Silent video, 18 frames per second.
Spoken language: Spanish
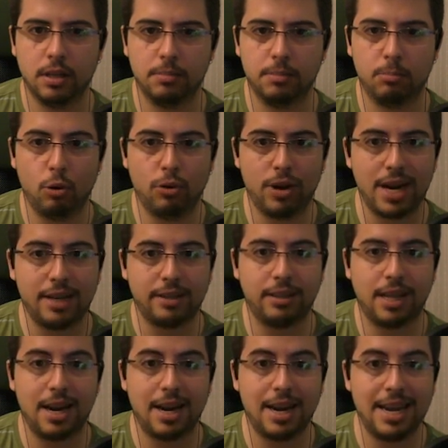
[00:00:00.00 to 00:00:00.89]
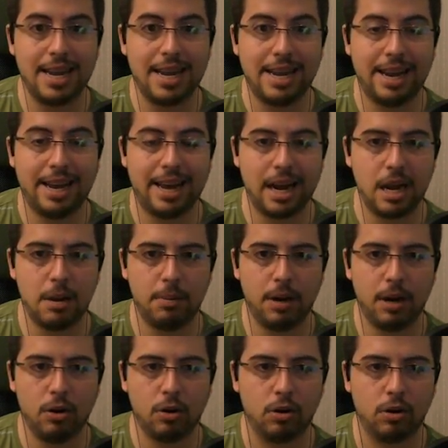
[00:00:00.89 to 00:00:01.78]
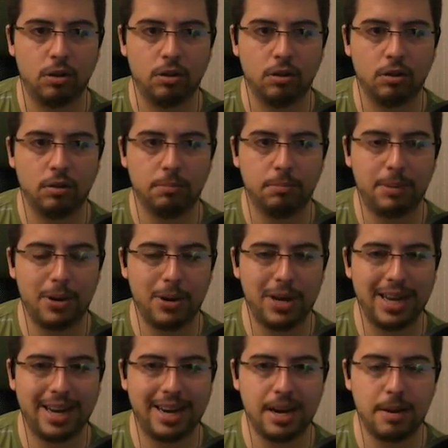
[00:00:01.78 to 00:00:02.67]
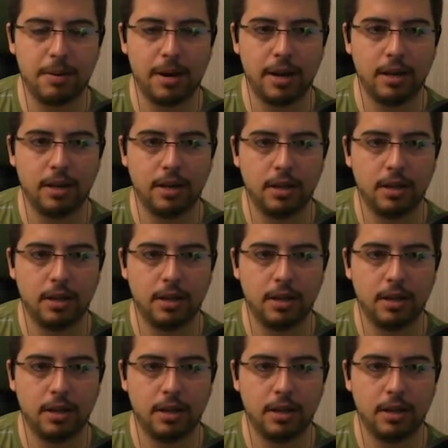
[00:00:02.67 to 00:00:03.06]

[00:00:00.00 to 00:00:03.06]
Podría estar increíble, loco. Pero increíble.